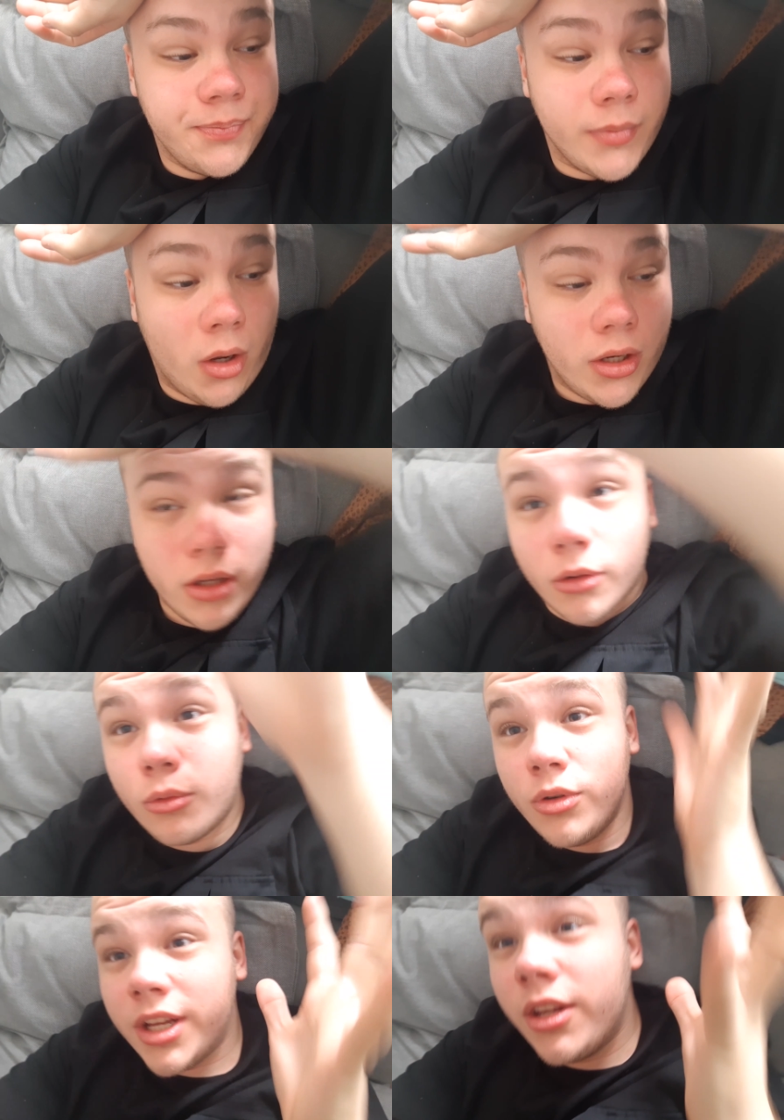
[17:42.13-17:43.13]
No i
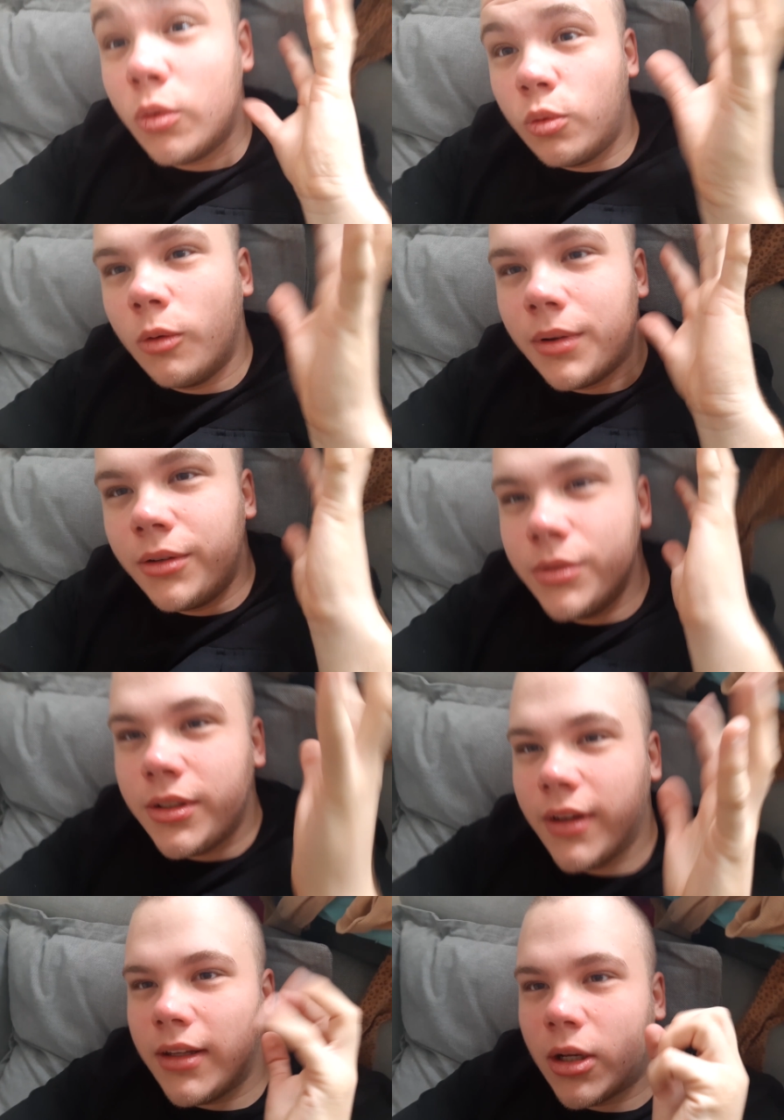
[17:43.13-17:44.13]
ogólnie niedługo będą
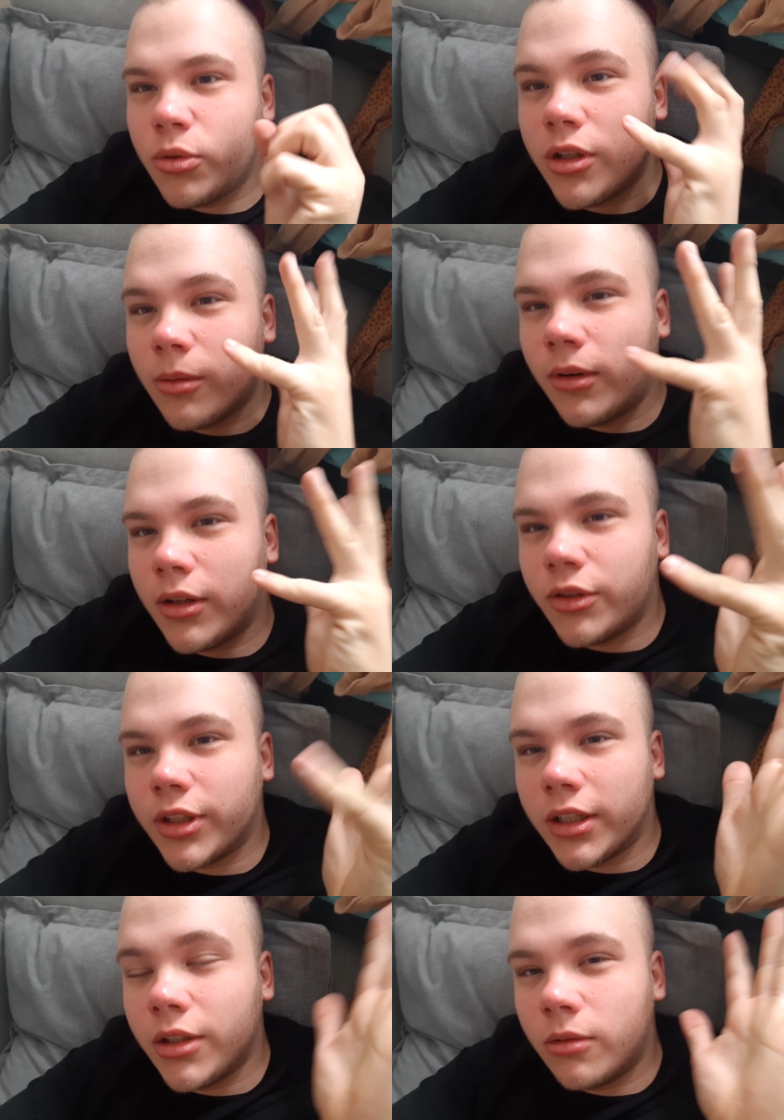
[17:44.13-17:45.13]
święta, już się nie mogę
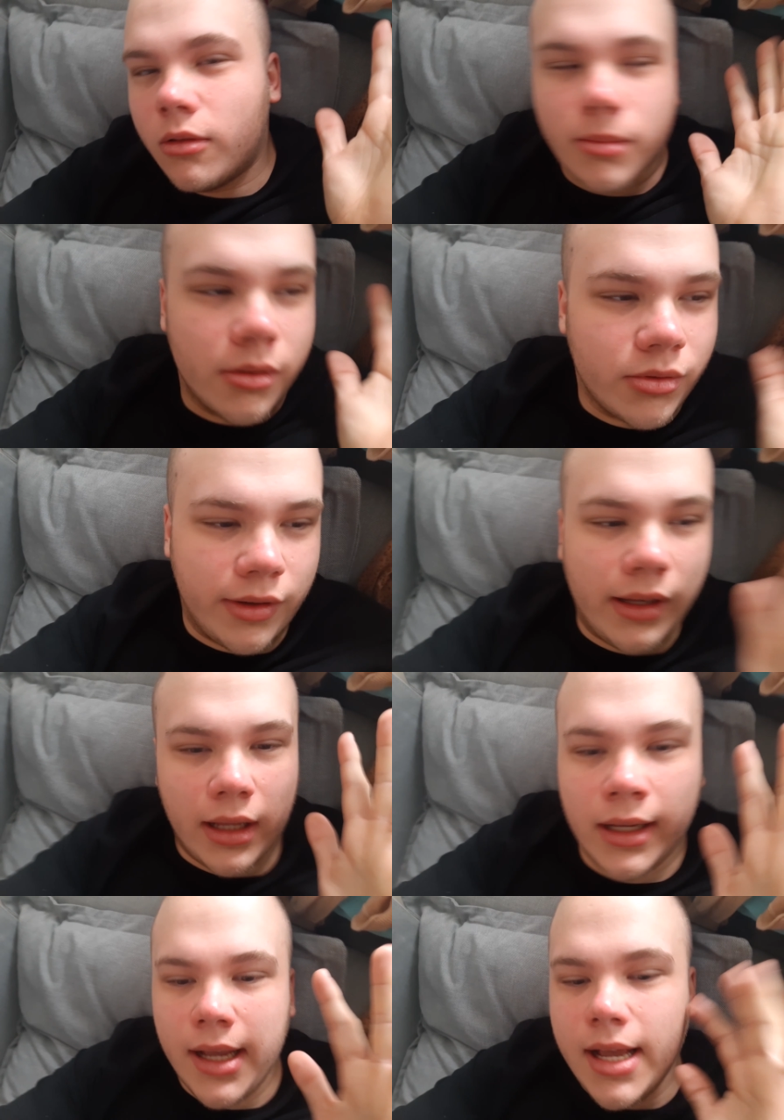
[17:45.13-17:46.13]
doczekać, niedługo będą
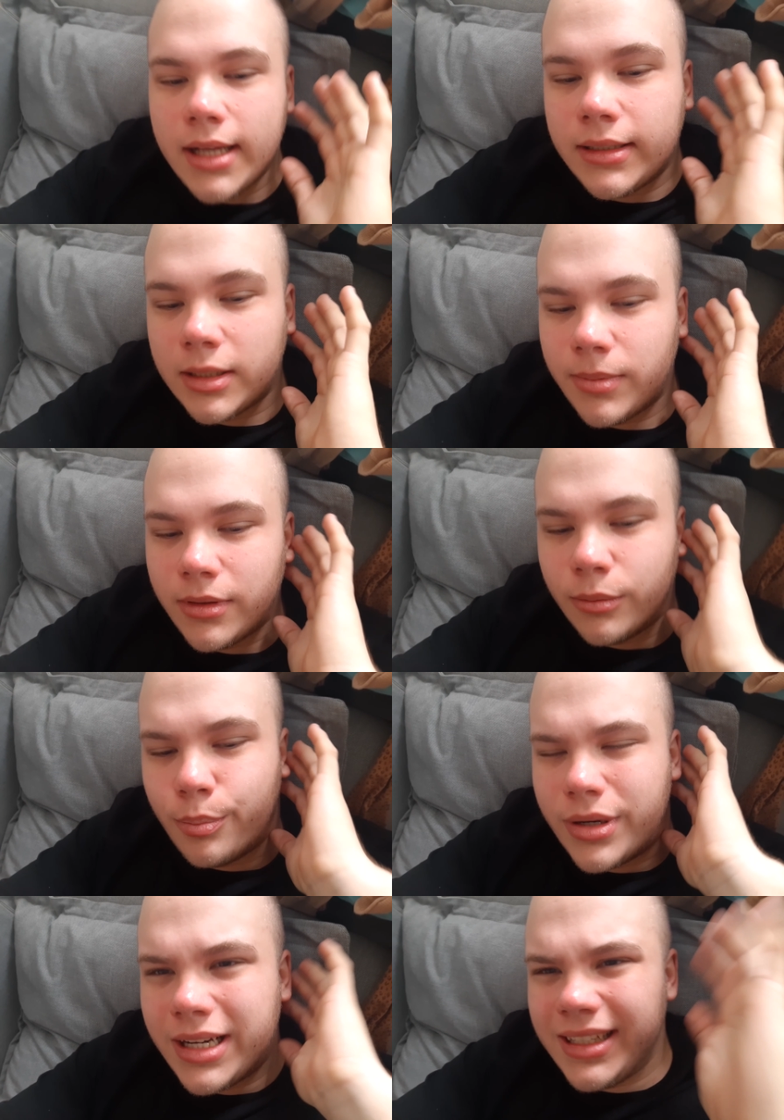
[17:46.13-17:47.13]
święta, zaraz będą
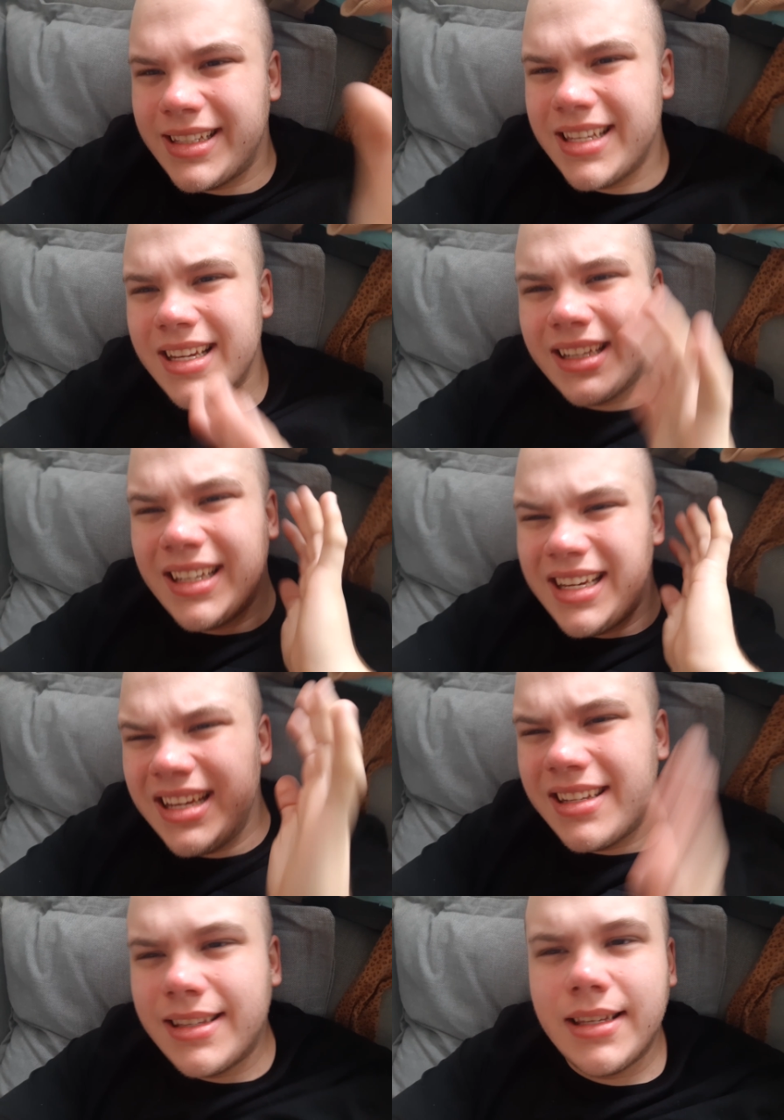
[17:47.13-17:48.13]
prezenty,
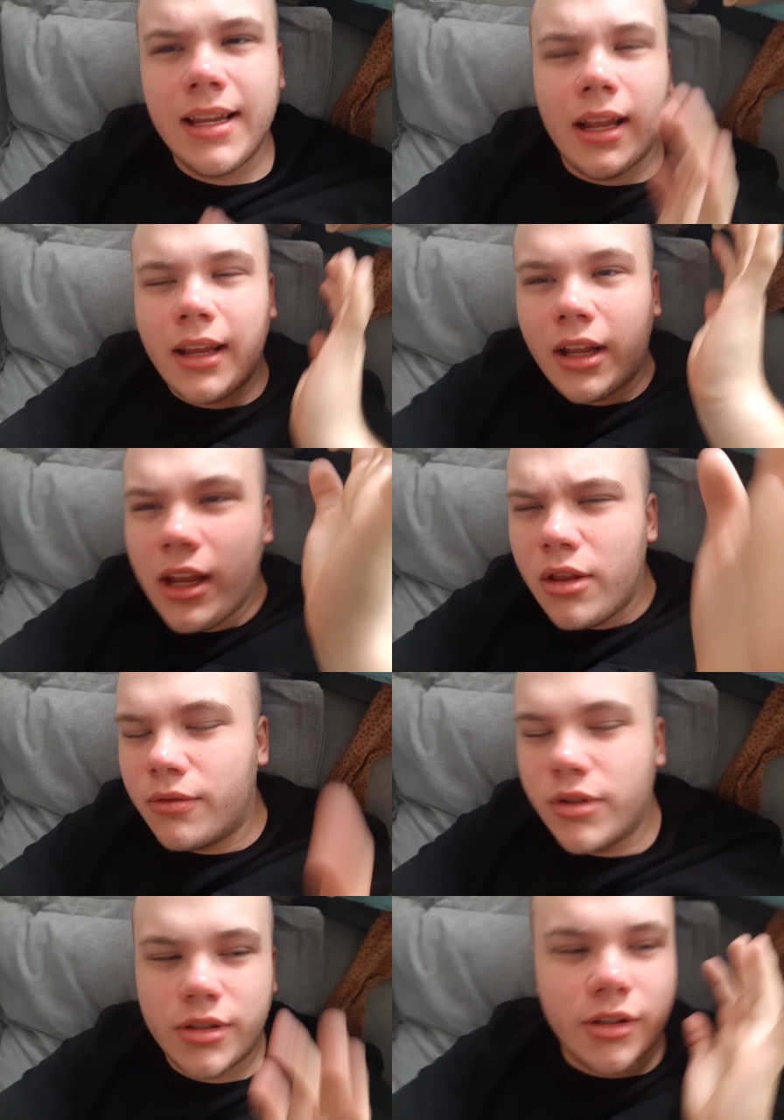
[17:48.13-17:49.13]
jedzenie i to
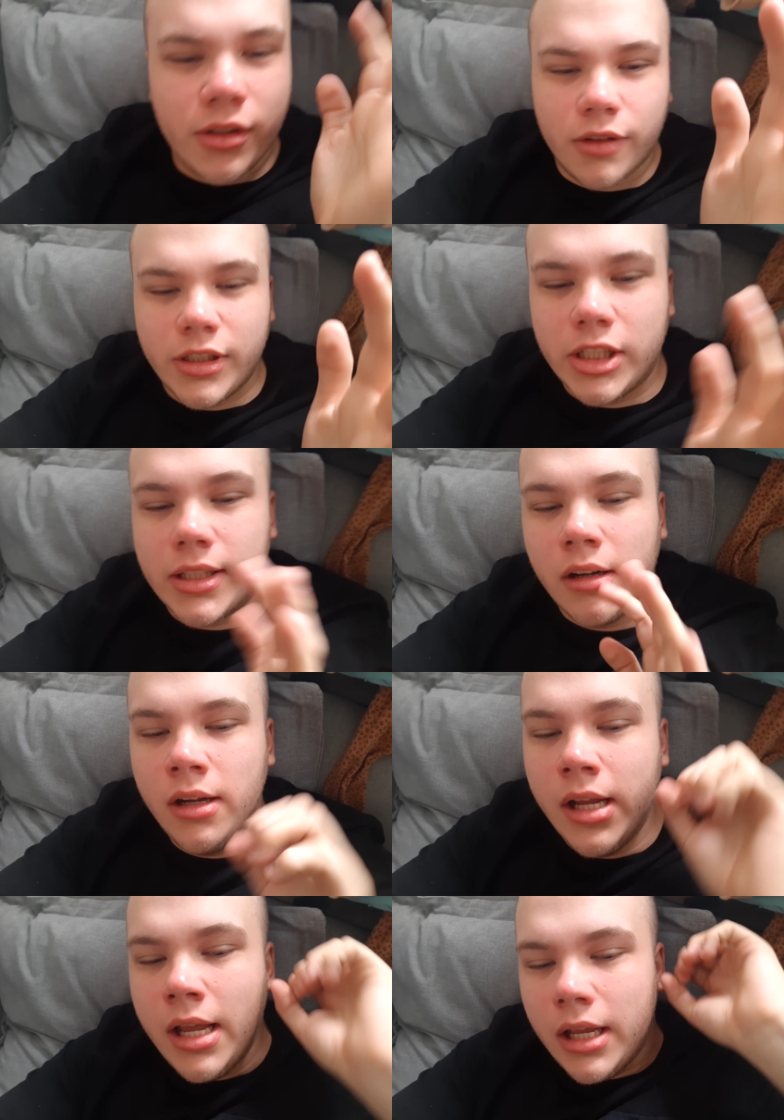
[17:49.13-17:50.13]
wszystko, i to wszystko.
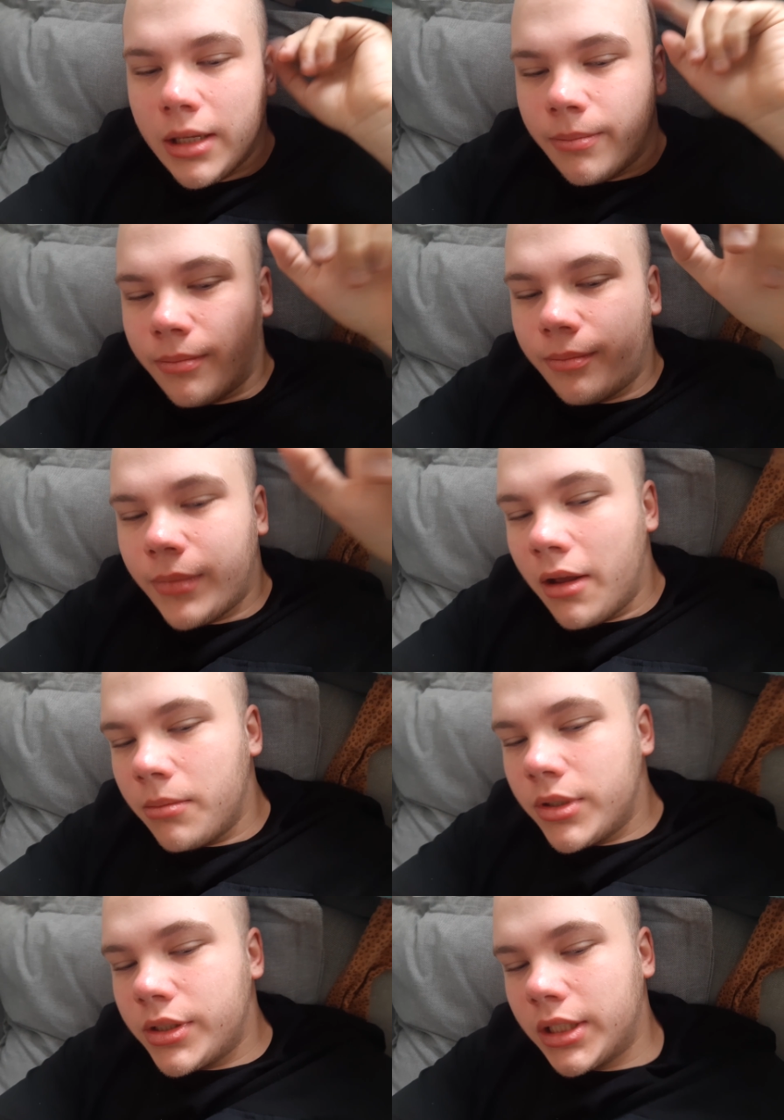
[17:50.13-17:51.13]

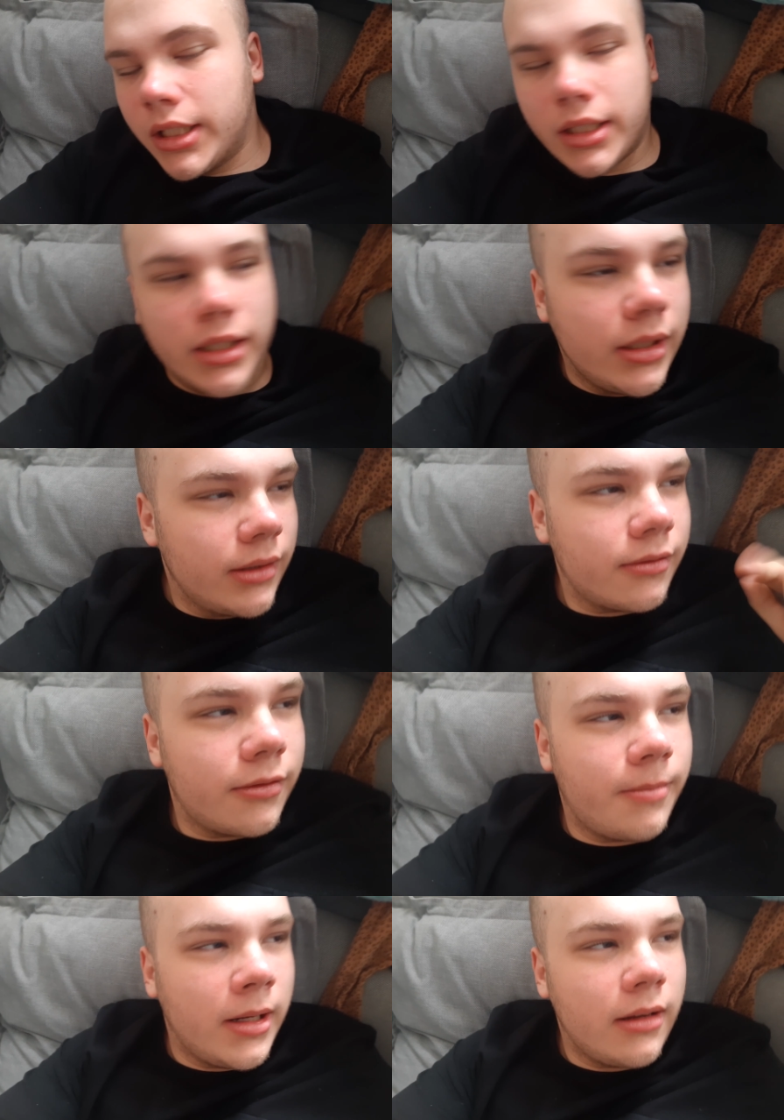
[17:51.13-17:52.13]
Miałem jeszcze,
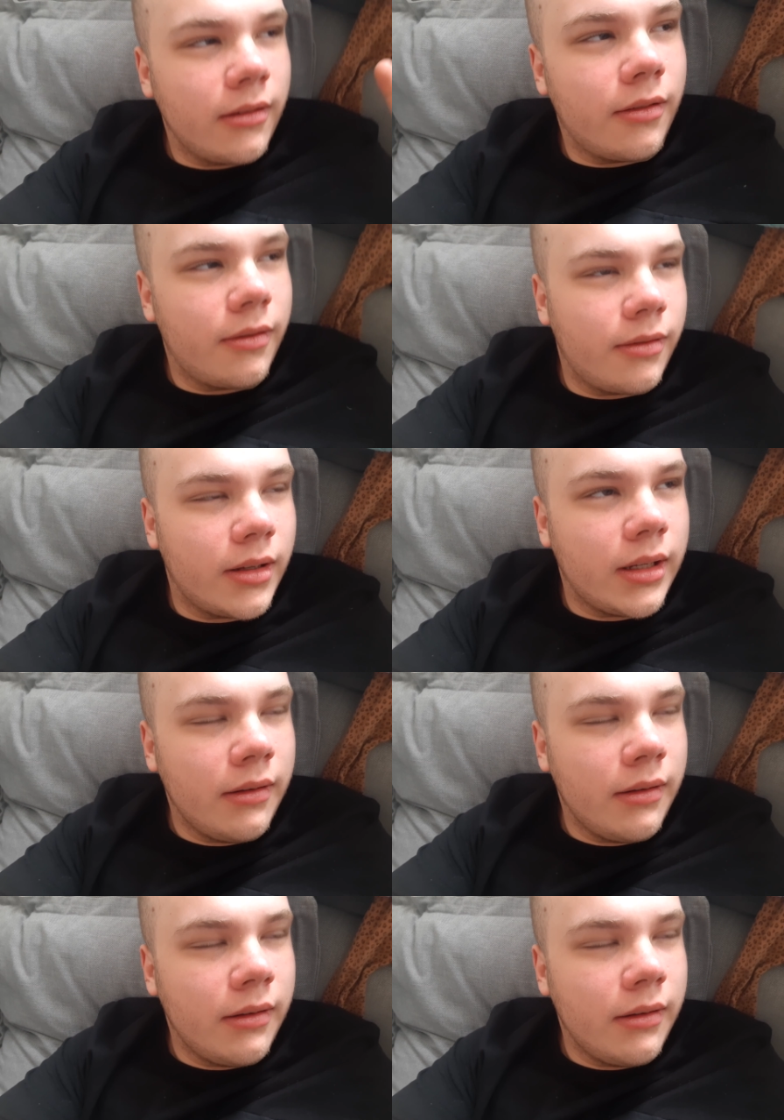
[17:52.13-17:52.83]
wpada, w,